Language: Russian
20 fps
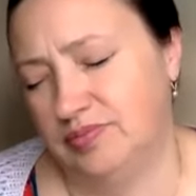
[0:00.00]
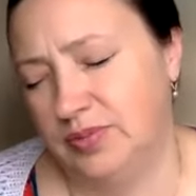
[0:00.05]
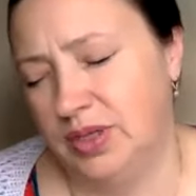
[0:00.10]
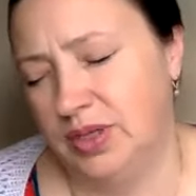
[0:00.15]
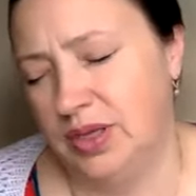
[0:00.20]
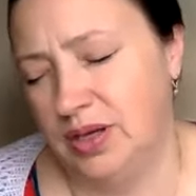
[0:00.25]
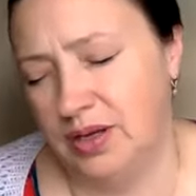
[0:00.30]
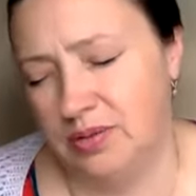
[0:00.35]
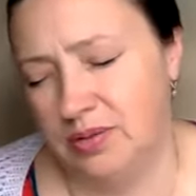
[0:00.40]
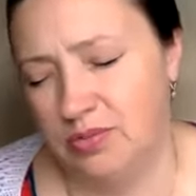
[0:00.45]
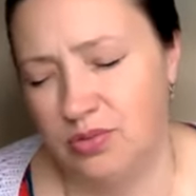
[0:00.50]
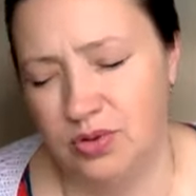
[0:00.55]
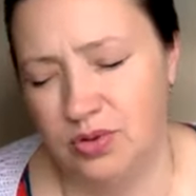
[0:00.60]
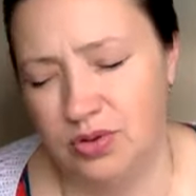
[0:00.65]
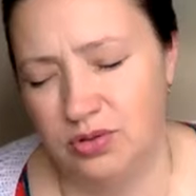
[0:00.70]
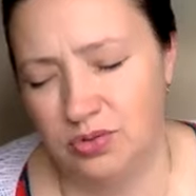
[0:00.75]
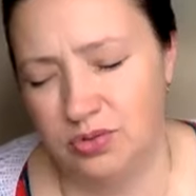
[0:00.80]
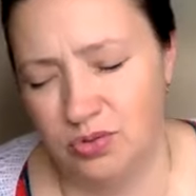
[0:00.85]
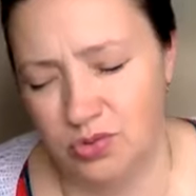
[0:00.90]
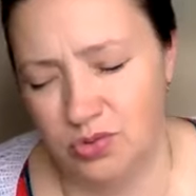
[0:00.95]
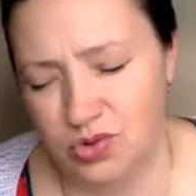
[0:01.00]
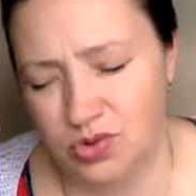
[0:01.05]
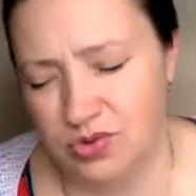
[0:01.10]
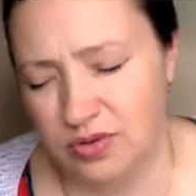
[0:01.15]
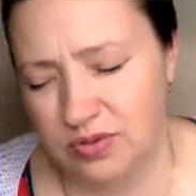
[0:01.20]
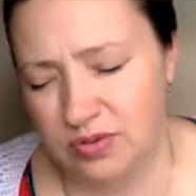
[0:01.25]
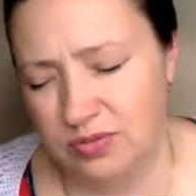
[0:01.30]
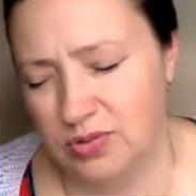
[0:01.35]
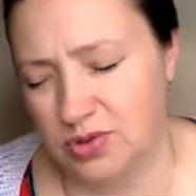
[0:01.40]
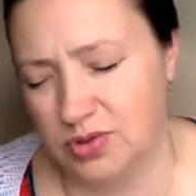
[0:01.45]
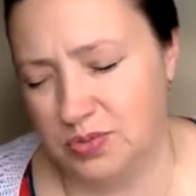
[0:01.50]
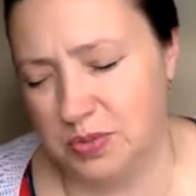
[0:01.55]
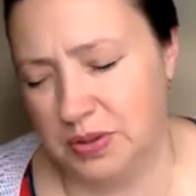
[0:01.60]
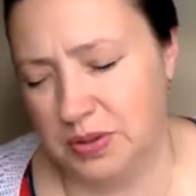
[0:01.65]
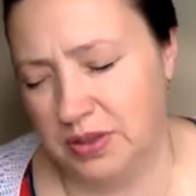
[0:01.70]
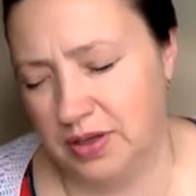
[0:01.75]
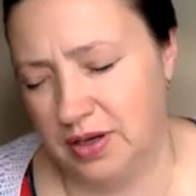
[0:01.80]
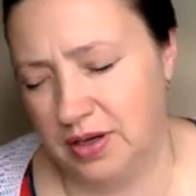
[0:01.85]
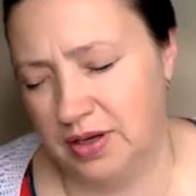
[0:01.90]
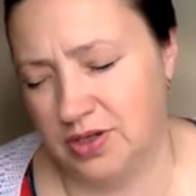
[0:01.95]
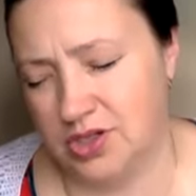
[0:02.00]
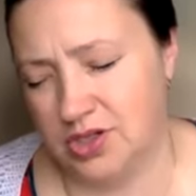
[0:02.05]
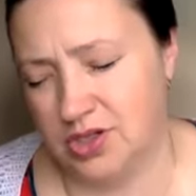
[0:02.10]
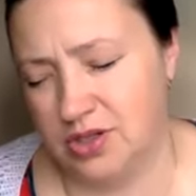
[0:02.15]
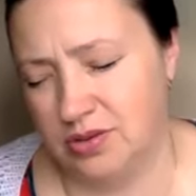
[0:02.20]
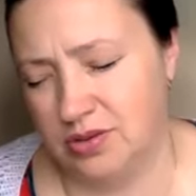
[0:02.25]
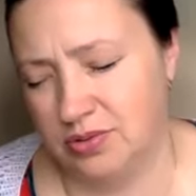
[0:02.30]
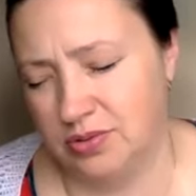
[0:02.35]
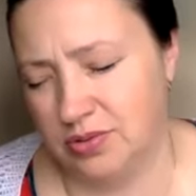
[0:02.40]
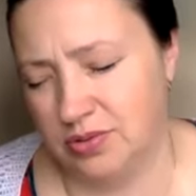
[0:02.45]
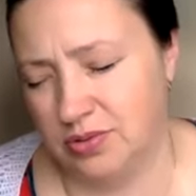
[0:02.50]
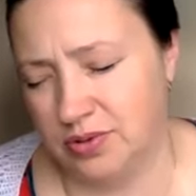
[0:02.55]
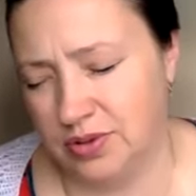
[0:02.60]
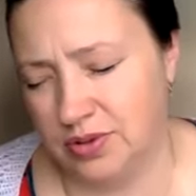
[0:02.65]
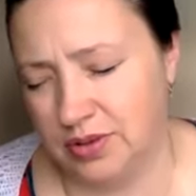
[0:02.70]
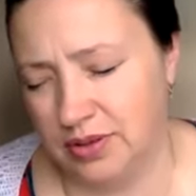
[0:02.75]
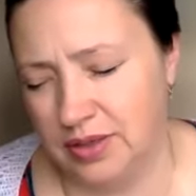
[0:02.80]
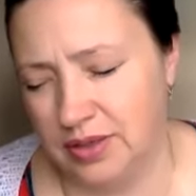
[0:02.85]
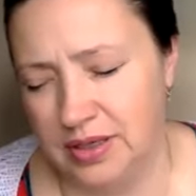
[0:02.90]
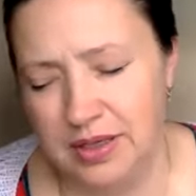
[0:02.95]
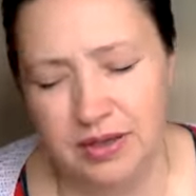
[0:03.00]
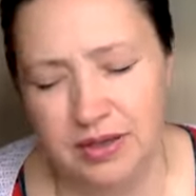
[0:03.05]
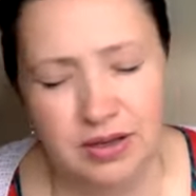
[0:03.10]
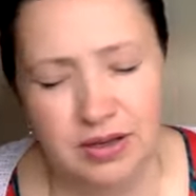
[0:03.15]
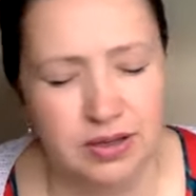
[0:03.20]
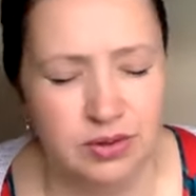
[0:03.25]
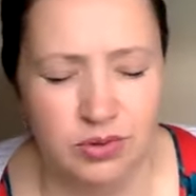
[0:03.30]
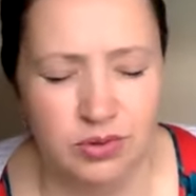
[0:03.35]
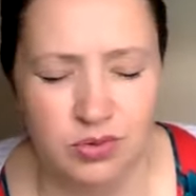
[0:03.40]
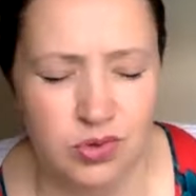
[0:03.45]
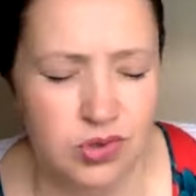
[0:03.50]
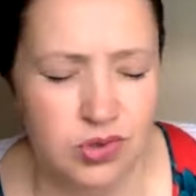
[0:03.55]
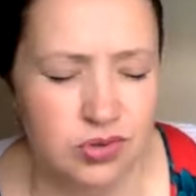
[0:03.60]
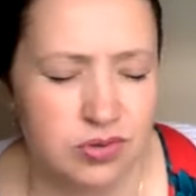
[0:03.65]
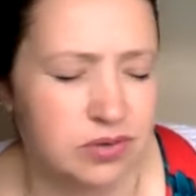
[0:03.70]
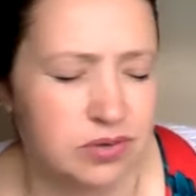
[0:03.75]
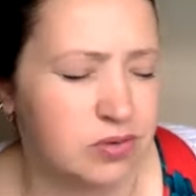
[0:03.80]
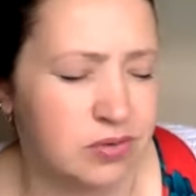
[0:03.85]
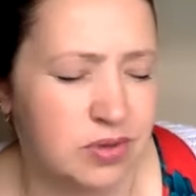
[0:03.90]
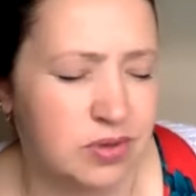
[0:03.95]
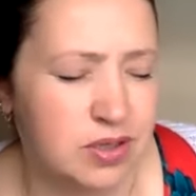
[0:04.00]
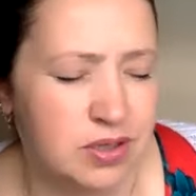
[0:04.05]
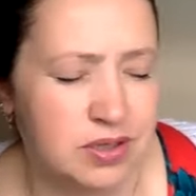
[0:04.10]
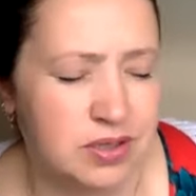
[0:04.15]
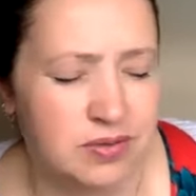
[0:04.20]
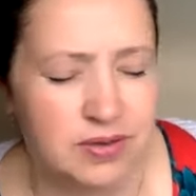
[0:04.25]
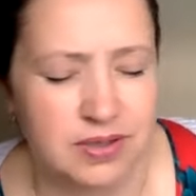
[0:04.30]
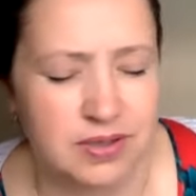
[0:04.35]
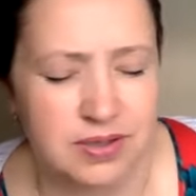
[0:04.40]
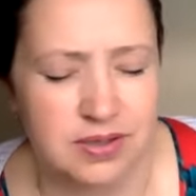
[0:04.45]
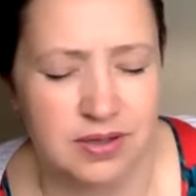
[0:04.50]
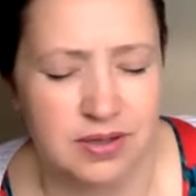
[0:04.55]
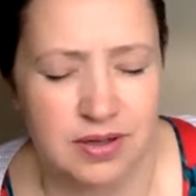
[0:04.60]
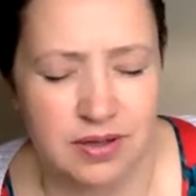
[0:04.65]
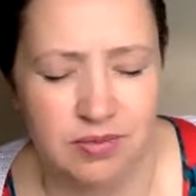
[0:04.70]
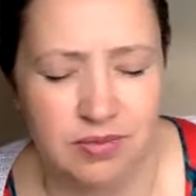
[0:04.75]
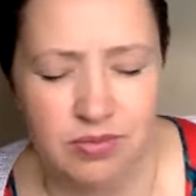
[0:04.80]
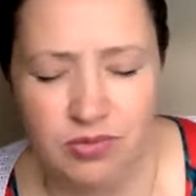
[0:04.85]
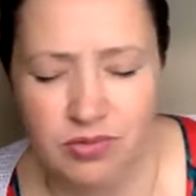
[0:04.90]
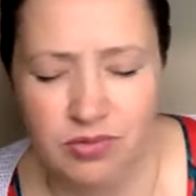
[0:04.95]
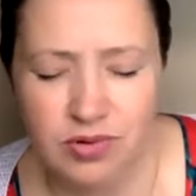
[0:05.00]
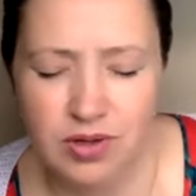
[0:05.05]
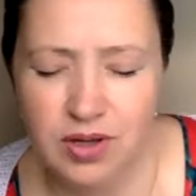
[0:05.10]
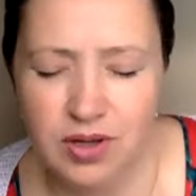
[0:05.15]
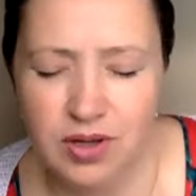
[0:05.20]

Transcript: никому не нужную, может быть, даже какую-то, или, или нужную, но неизвестно кому.